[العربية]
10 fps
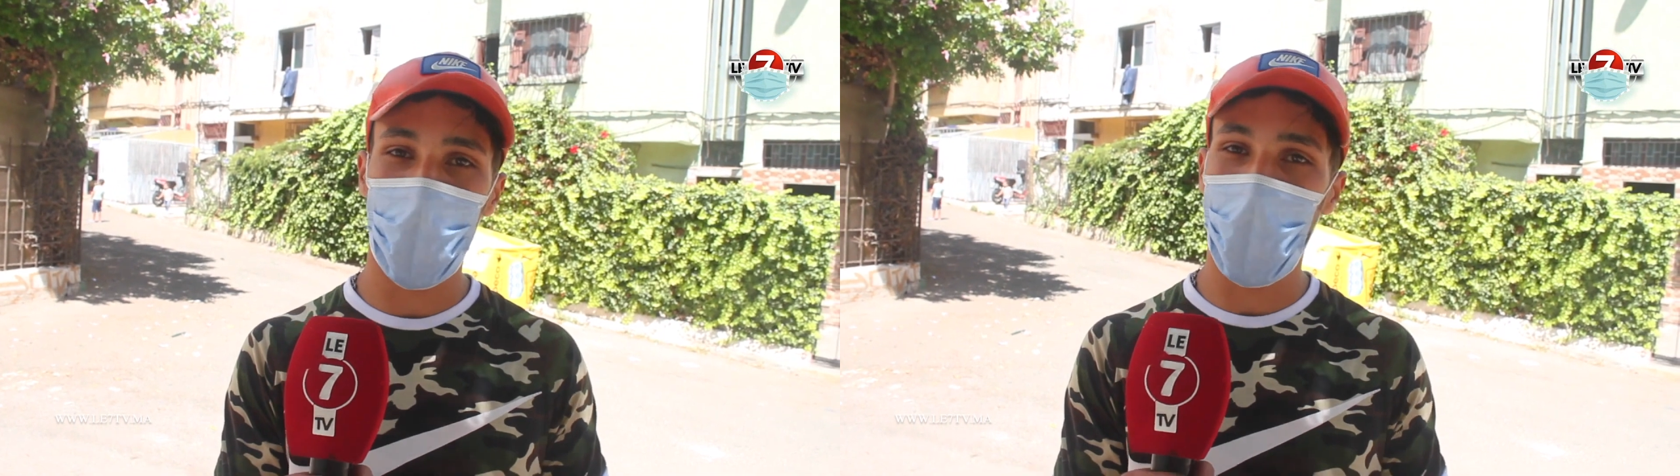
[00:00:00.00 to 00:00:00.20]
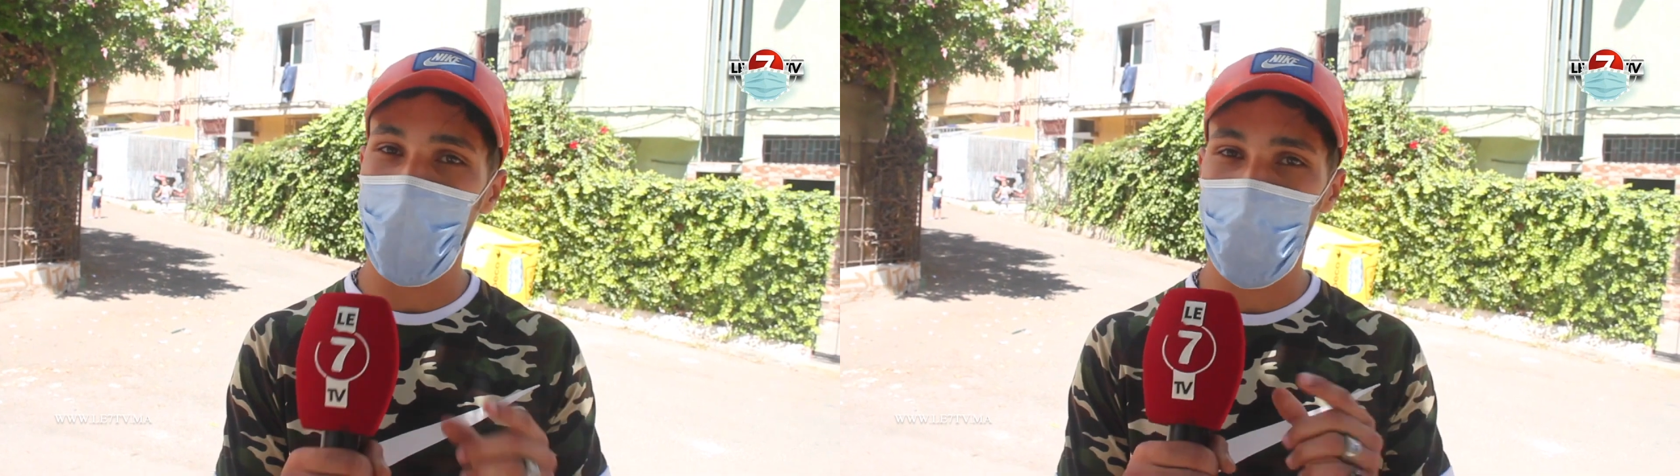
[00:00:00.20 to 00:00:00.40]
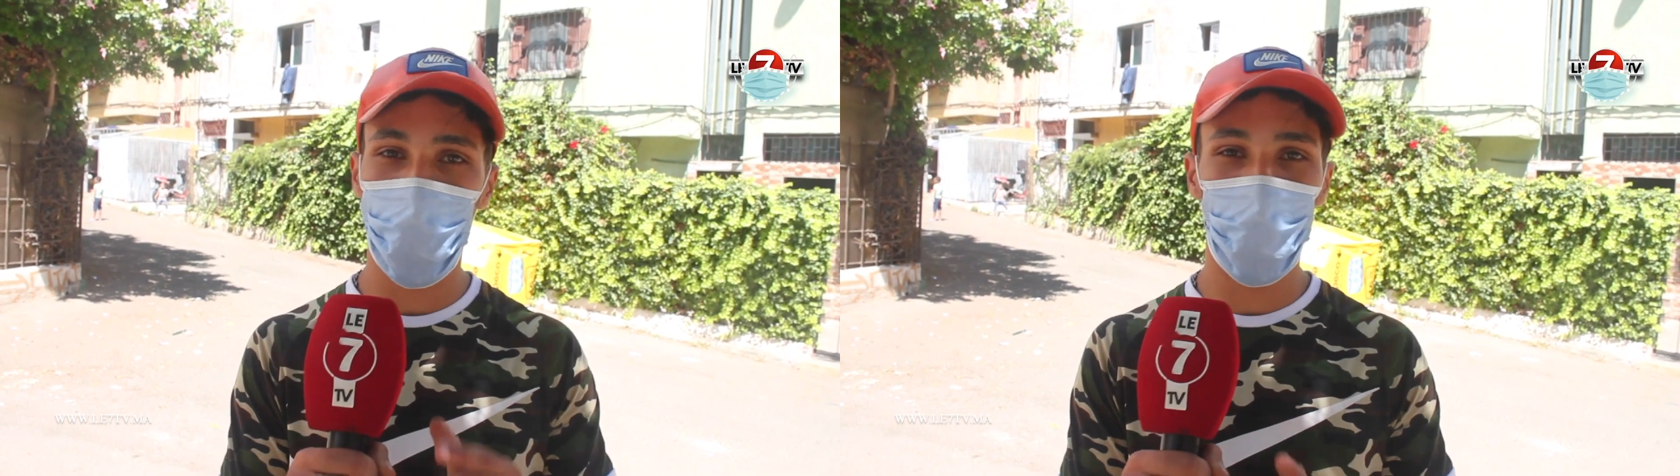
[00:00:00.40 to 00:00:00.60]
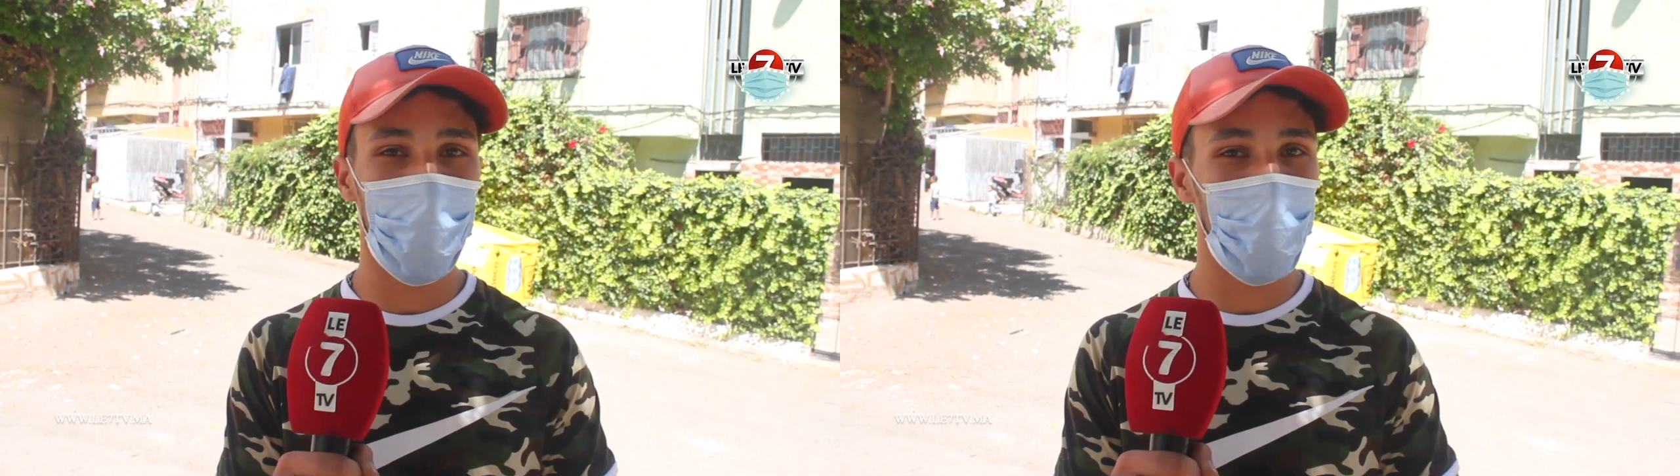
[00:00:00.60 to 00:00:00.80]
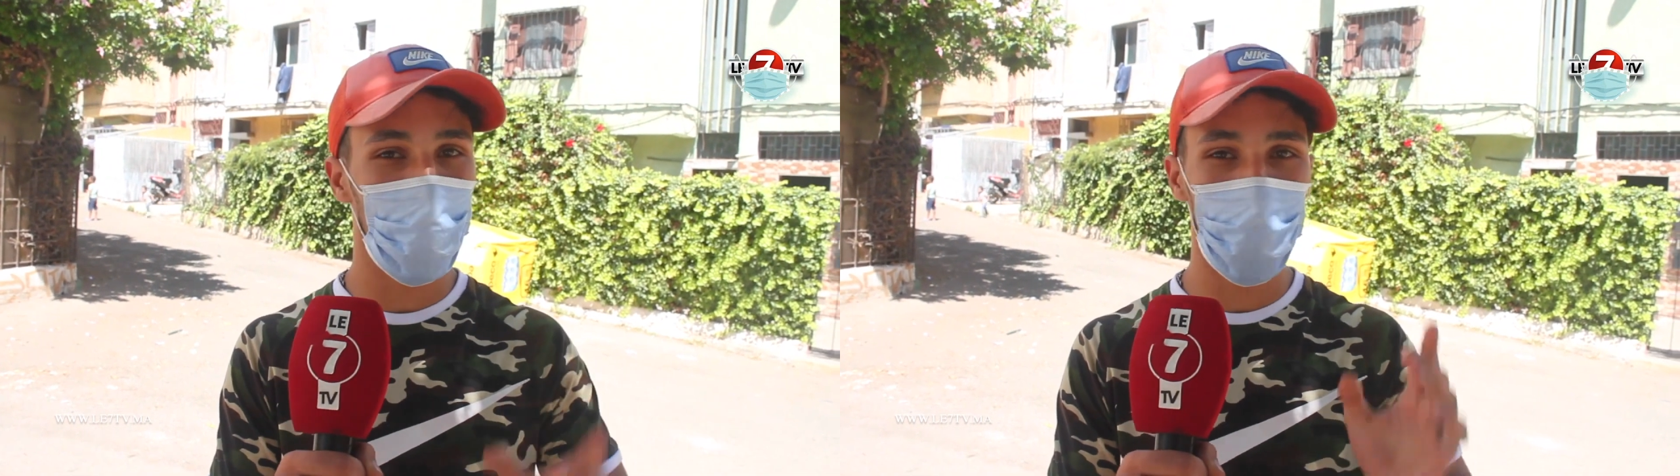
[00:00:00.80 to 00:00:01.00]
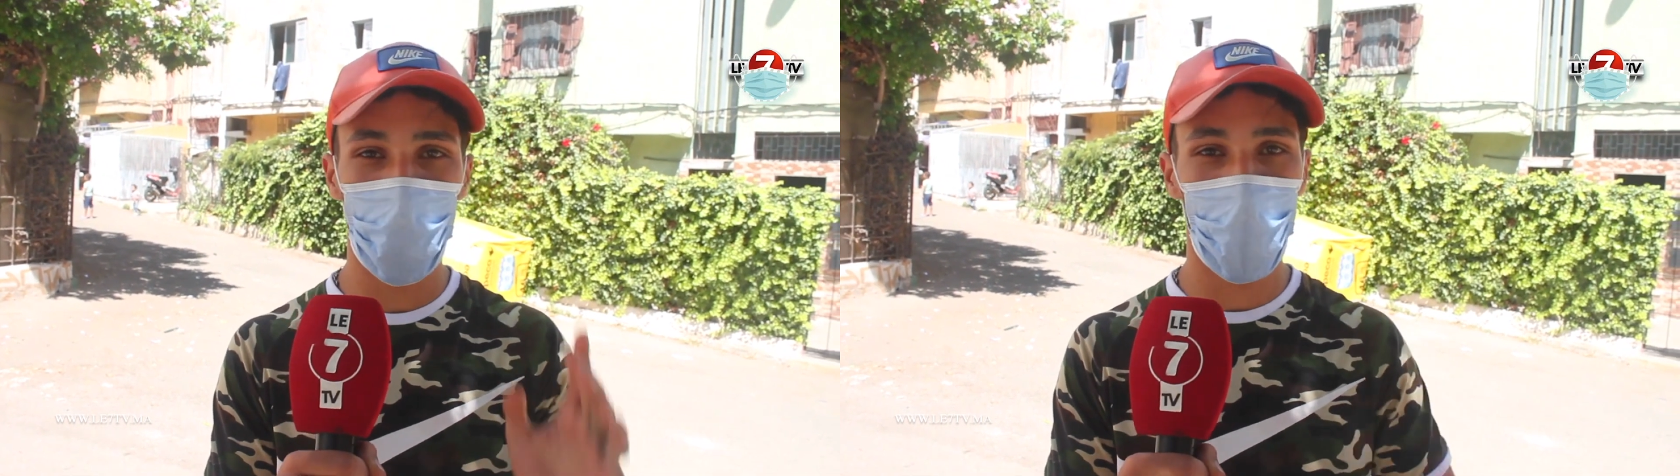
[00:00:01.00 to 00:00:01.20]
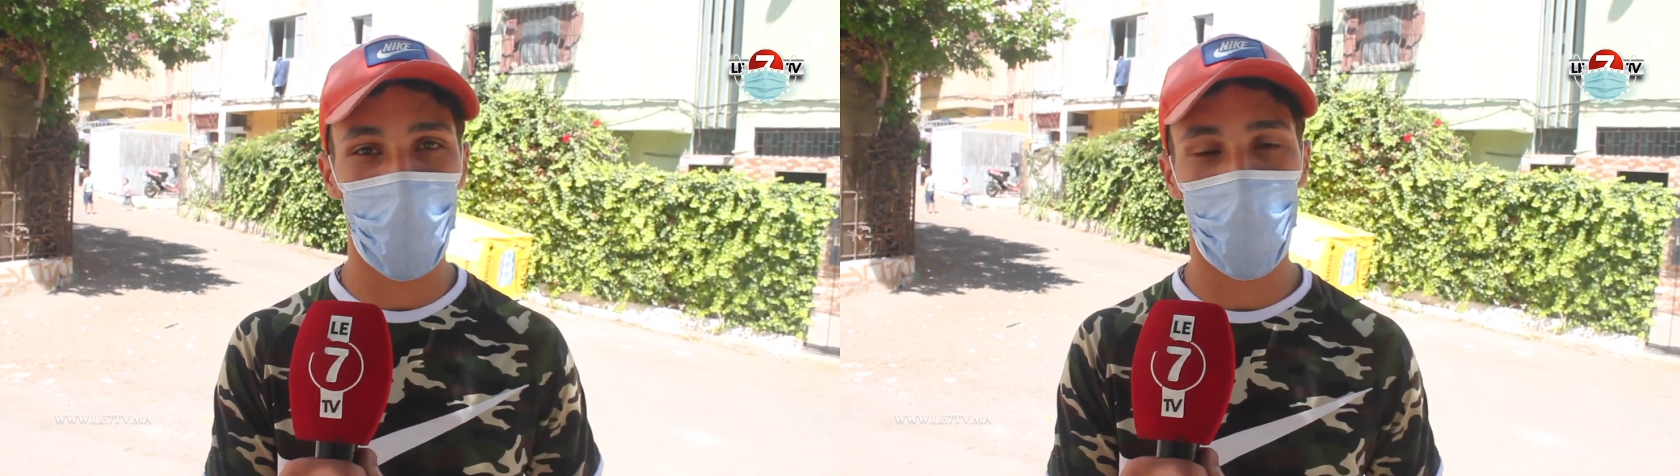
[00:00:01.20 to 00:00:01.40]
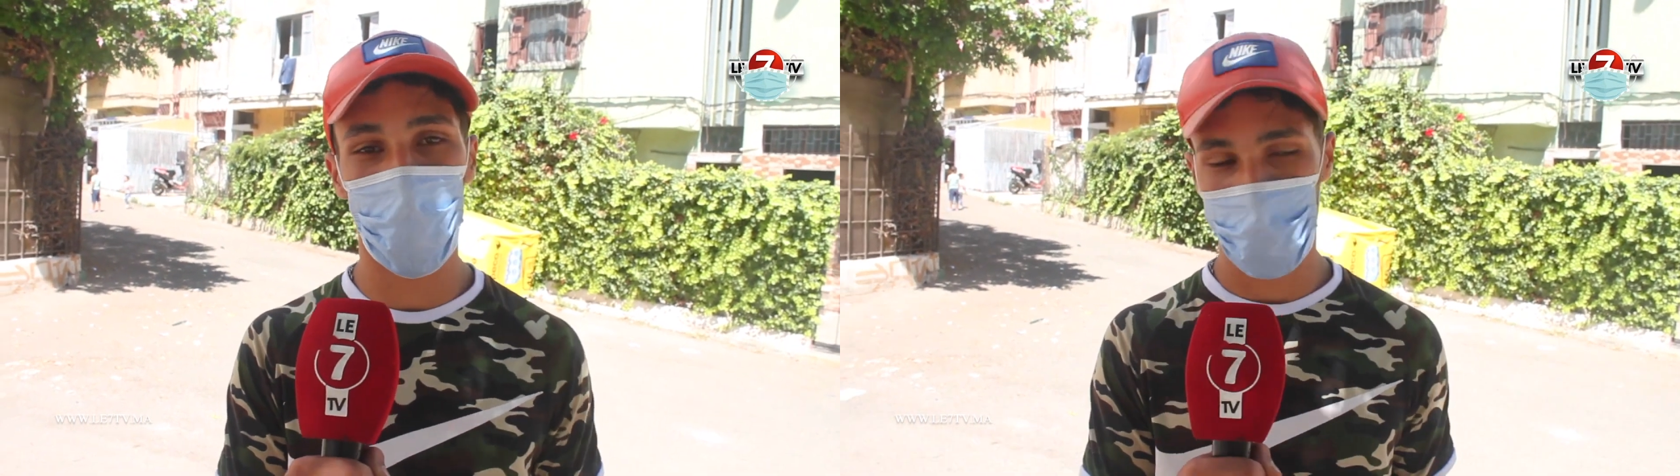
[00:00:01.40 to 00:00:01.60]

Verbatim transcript: الحق شو الدنيا شو الاخر